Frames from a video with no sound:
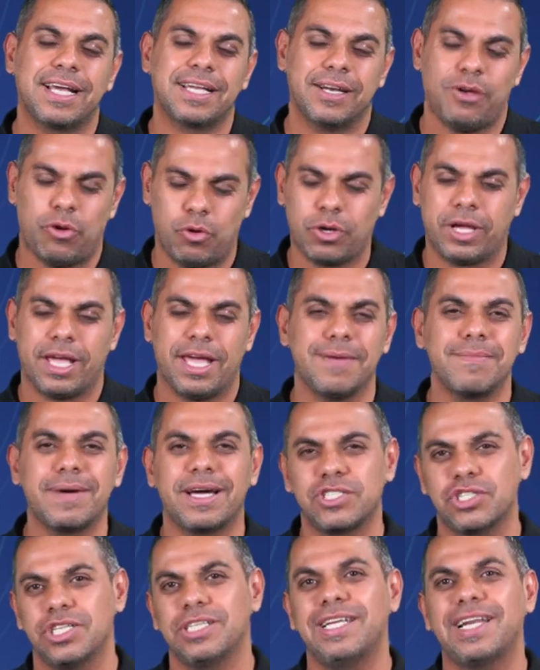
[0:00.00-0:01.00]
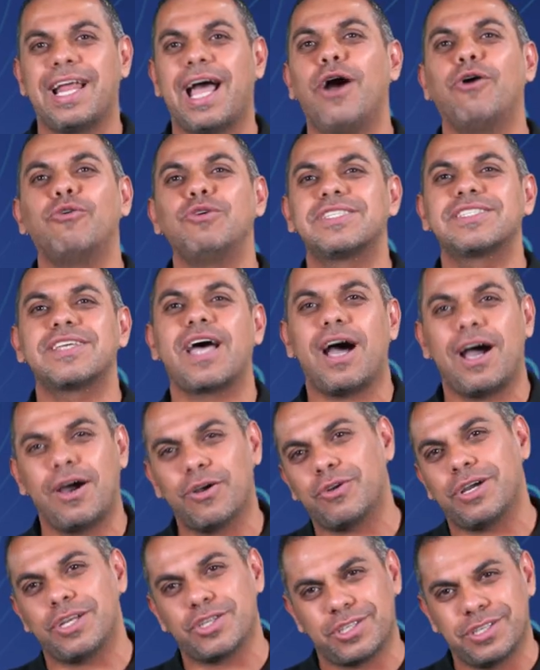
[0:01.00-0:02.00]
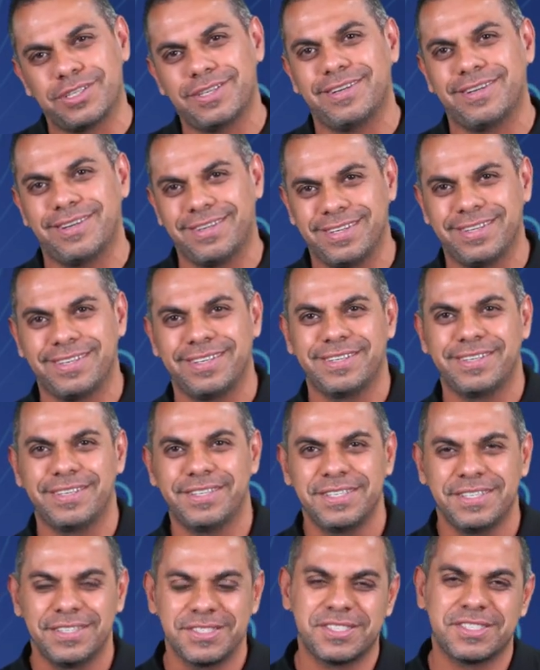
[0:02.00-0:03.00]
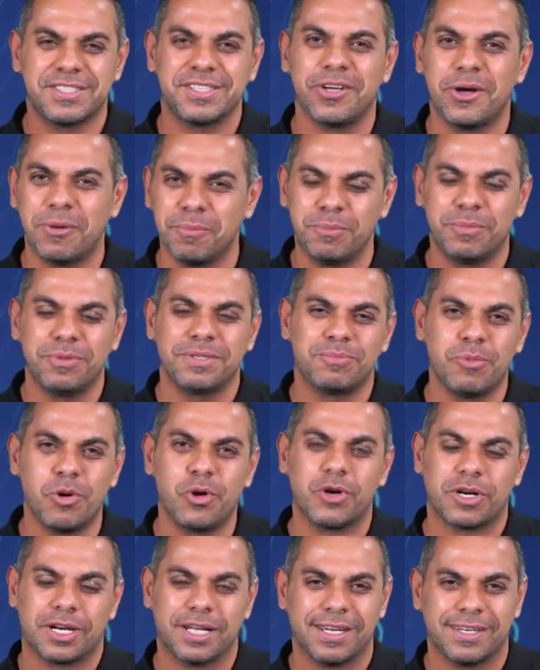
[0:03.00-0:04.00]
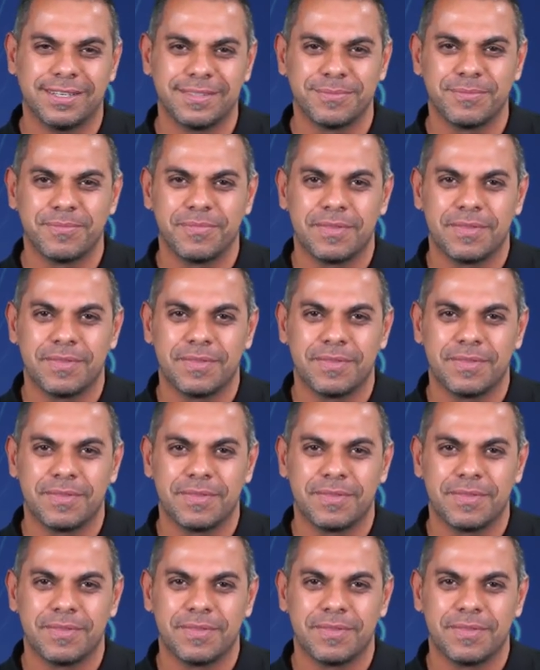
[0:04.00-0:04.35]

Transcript: الحكام عشان يلحقوا يتسحروا عشان الصيام بكره يعني